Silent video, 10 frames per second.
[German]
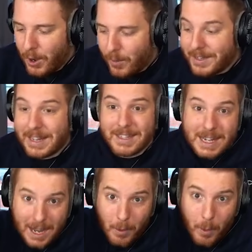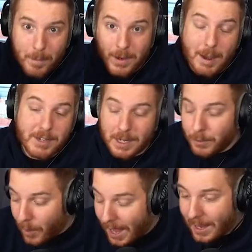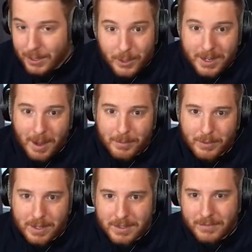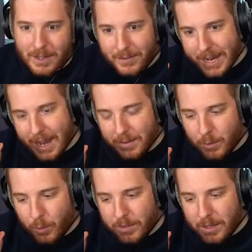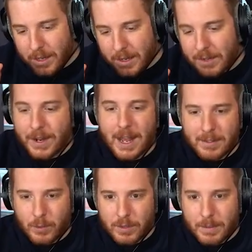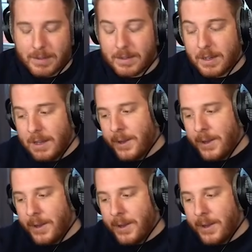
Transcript: Und das ging nach oben. Und da habe ich gedacht, oha, Glück gehabt. So, das, was war der erste große, das war der erste große Batzen.